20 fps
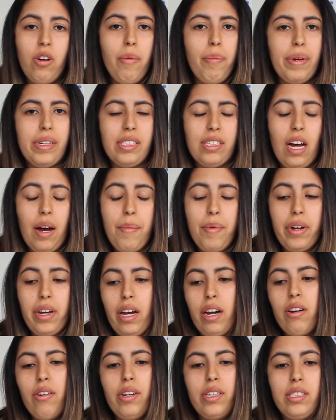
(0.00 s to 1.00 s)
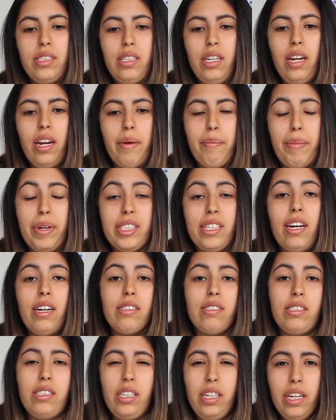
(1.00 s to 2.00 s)
todo pensábamos quedarnos en Chile,
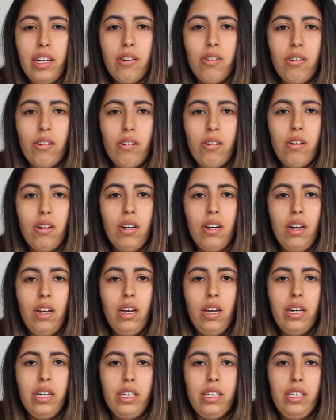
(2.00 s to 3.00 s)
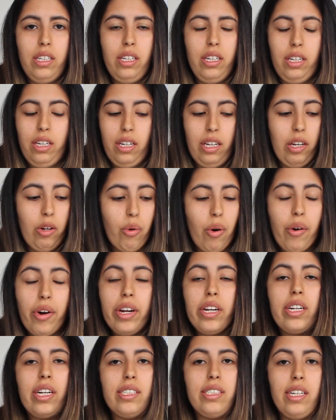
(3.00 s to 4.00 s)
empezar chico y
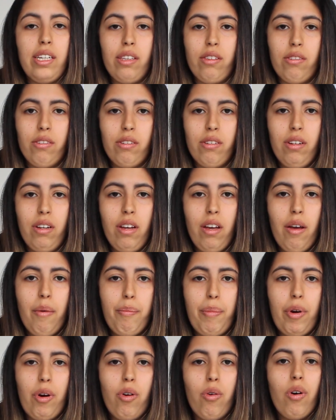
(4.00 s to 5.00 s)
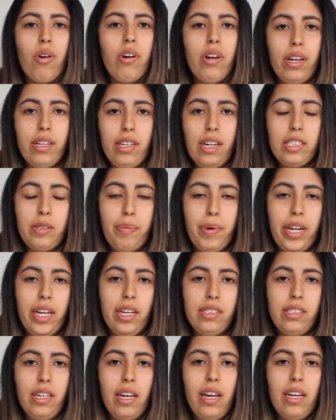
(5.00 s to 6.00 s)
luego ir creciendo. Pero luego de esta
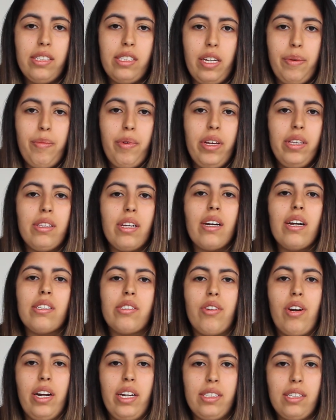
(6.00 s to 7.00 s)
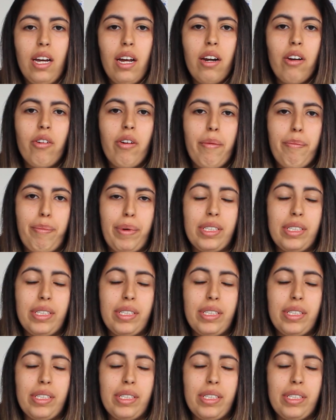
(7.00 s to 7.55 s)
experiencia decidimos internacionalizarnos,